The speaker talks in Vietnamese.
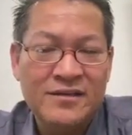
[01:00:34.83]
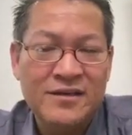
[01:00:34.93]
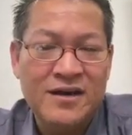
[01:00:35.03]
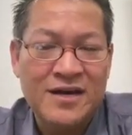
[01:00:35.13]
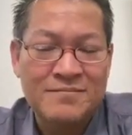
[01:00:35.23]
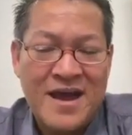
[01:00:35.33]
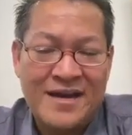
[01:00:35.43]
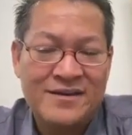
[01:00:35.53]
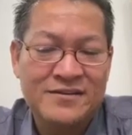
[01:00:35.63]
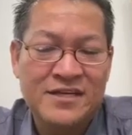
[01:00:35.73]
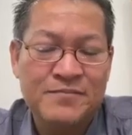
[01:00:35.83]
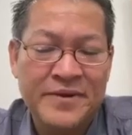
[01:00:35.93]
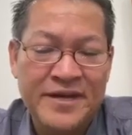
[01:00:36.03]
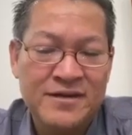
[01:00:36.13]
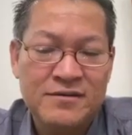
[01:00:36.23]
ắt bàn dẹp
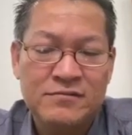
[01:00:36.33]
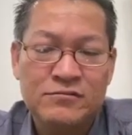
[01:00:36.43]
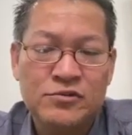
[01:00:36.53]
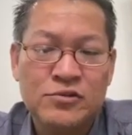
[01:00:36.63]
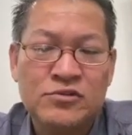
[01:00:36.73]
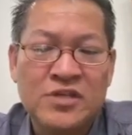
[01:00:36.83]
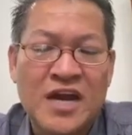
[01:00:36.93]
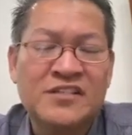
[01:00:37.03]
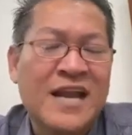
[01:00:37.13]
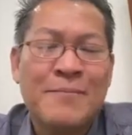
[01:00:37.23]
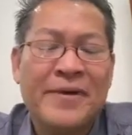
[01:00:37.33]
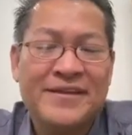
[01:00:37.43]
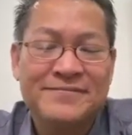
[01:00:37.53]
pel tròn chân năm pít